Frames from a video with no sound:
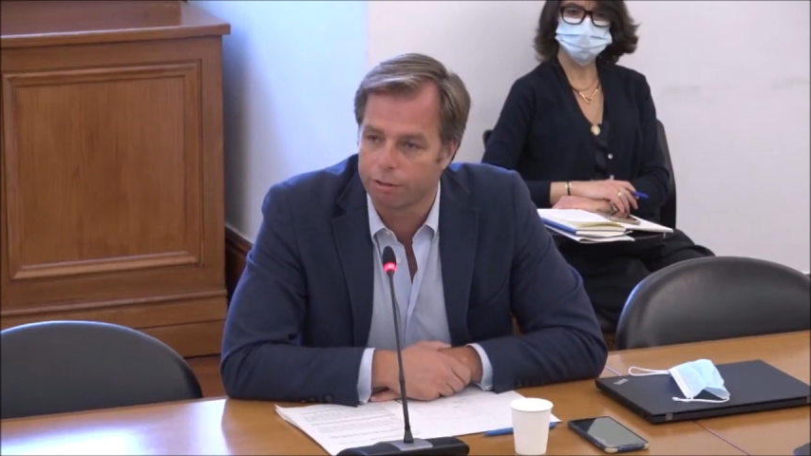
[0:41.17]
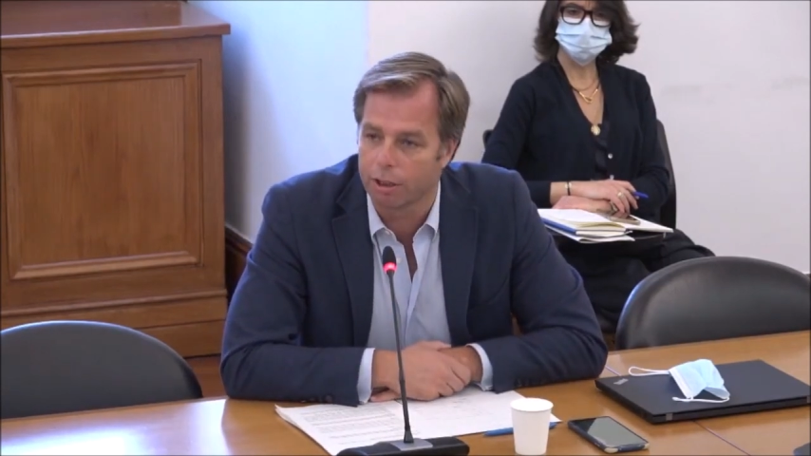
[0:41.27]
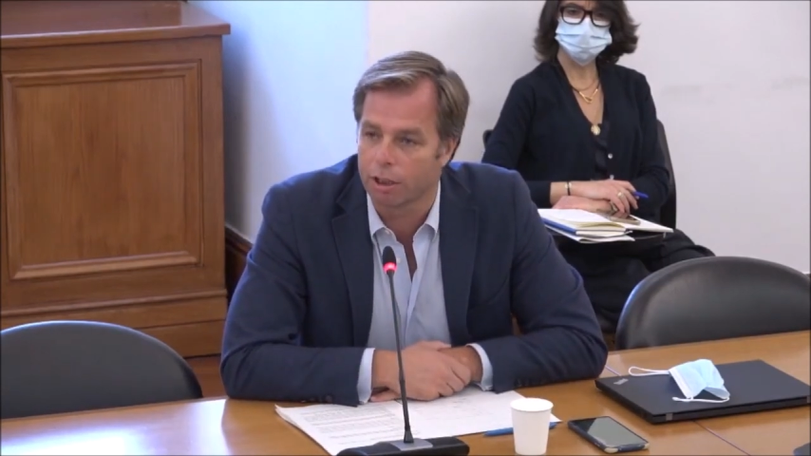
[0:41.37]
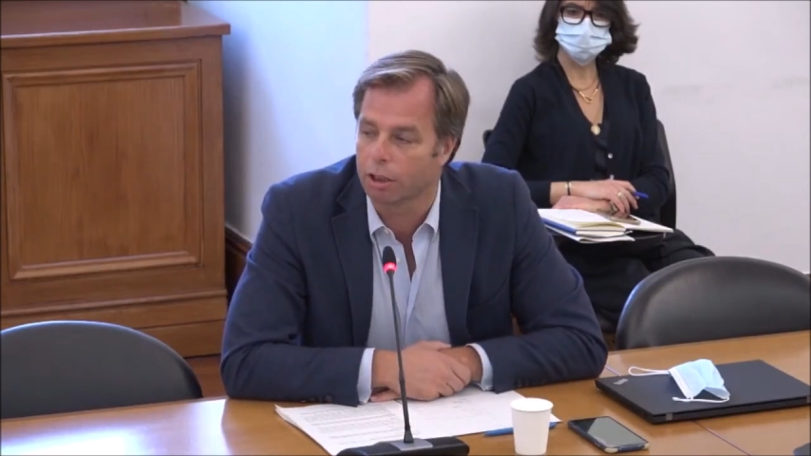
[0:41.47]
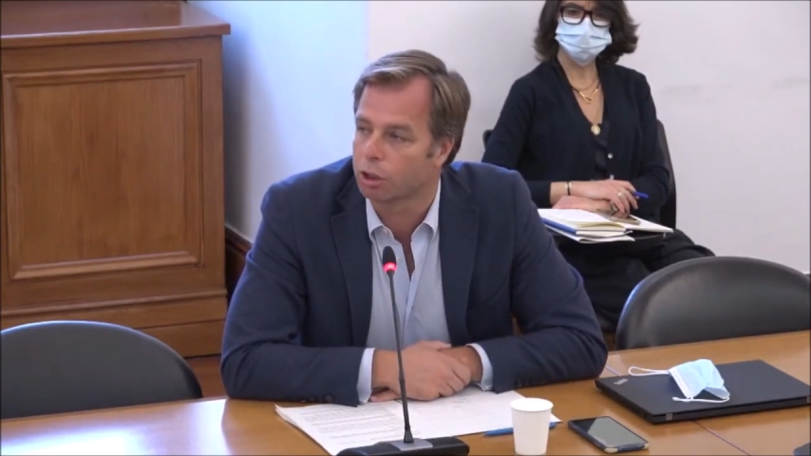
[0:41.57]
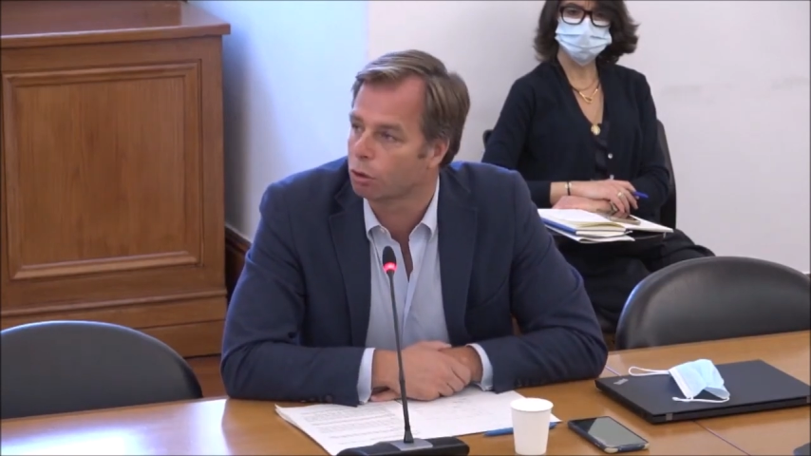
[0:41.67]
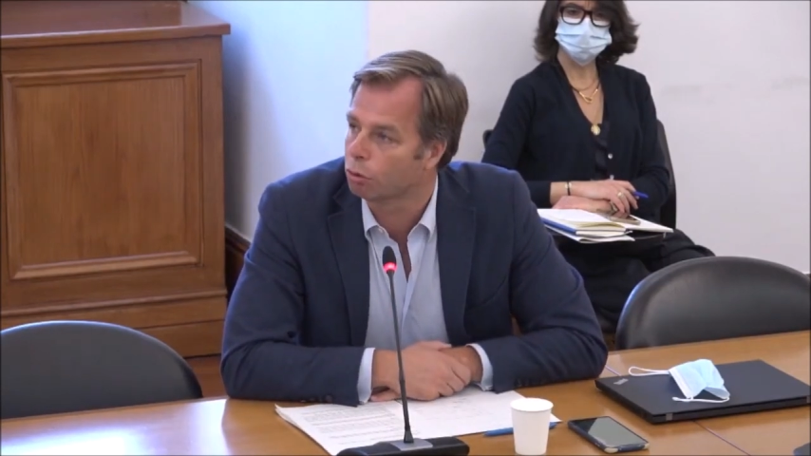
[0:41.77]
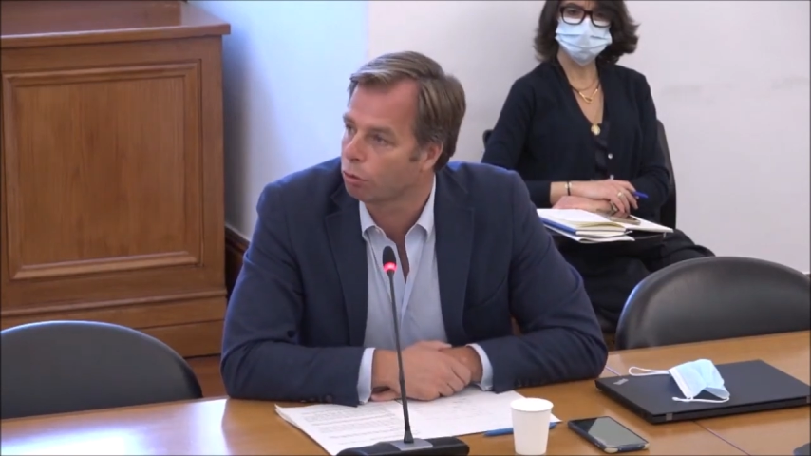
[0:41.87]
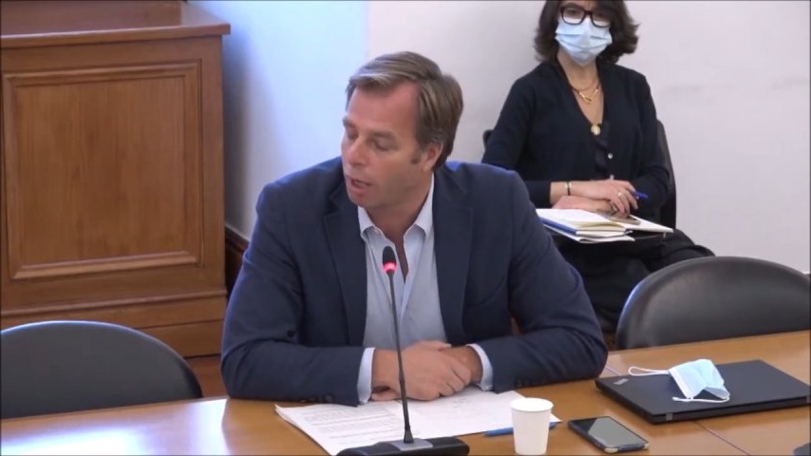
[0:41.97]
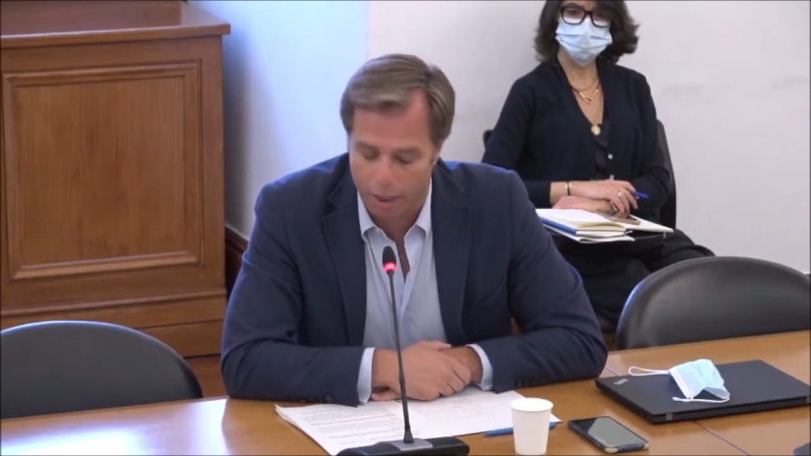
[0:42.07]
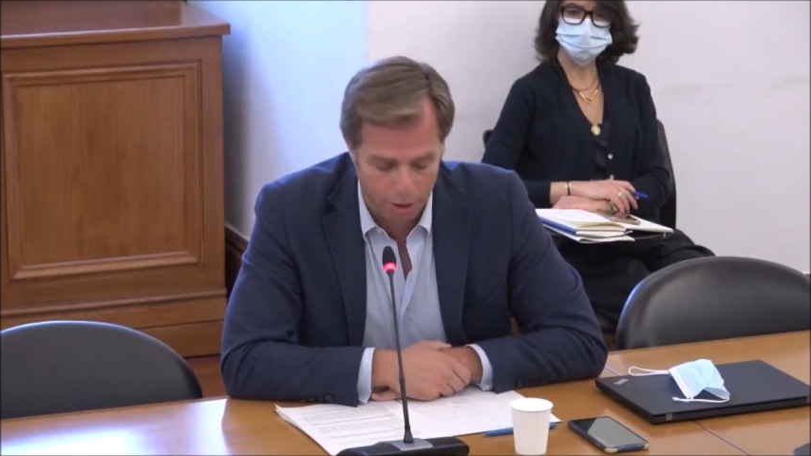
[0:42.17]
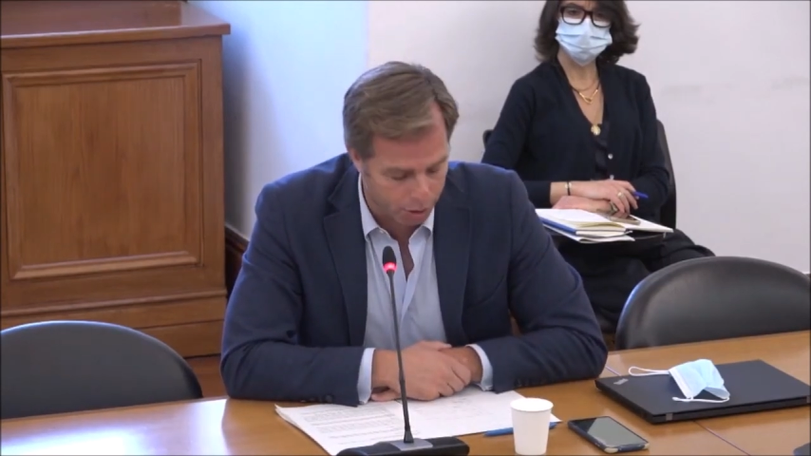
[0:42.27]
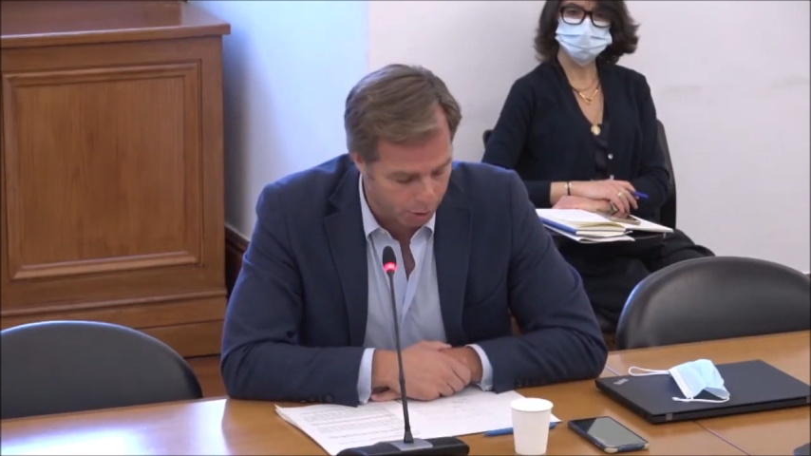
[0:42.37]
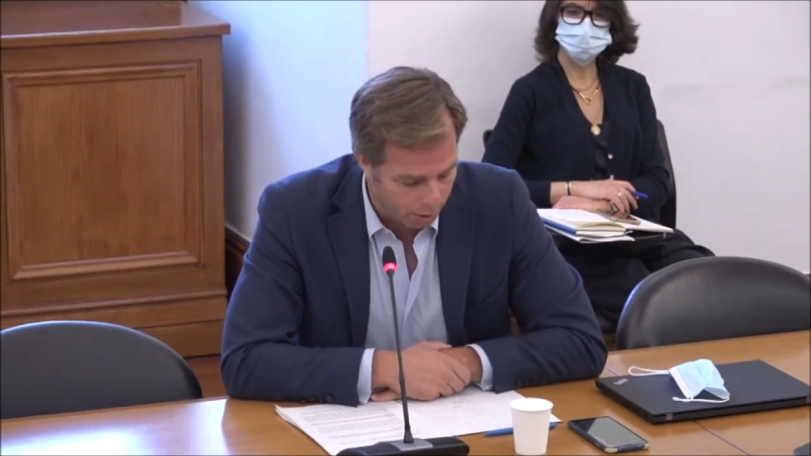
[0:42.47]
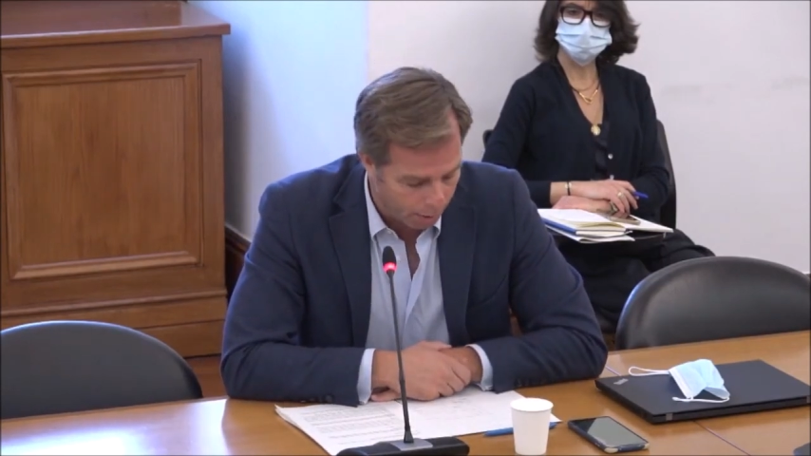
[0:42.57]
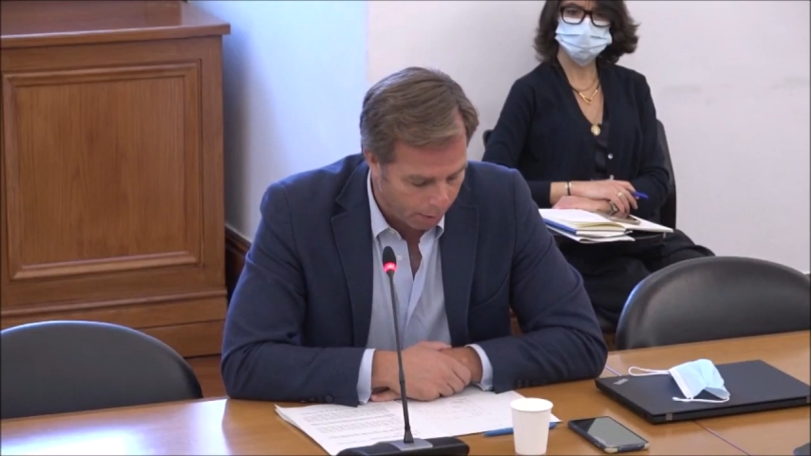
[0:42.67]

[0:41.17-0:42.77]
deficiências estruturais,